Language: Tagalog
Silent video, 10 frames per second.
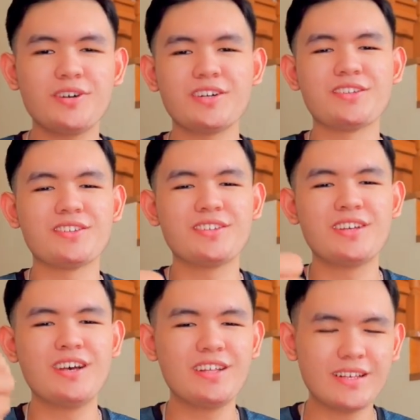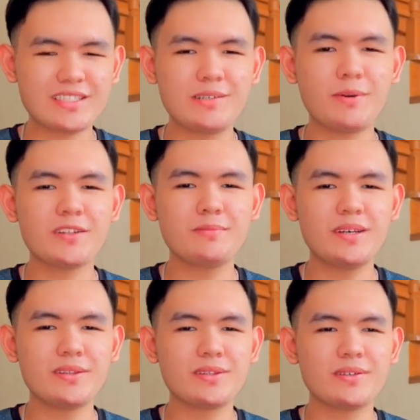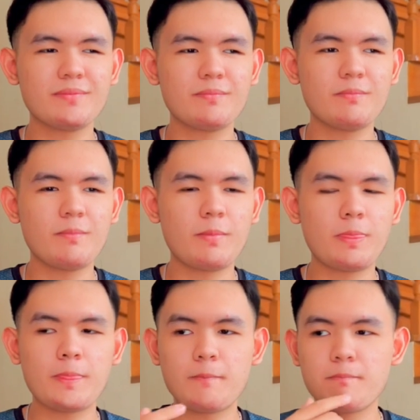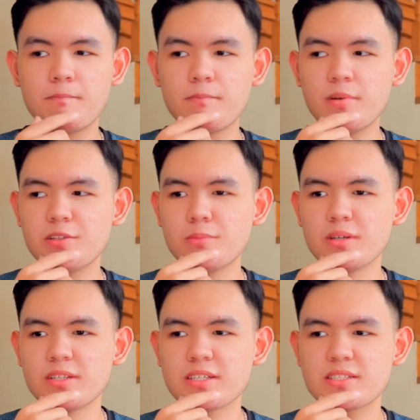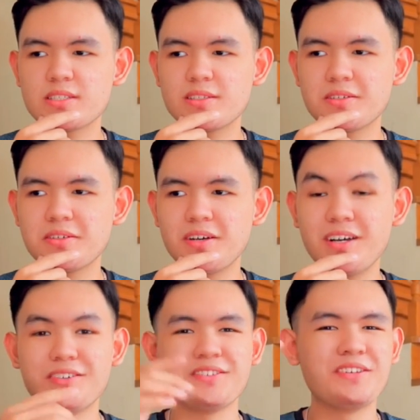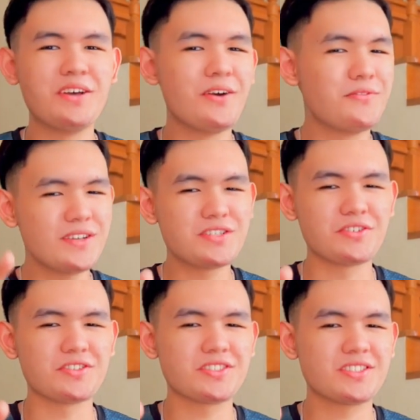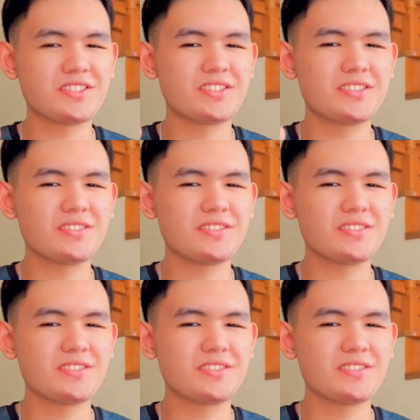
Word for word: ayun. Next department, ano ba next? Ayun, features.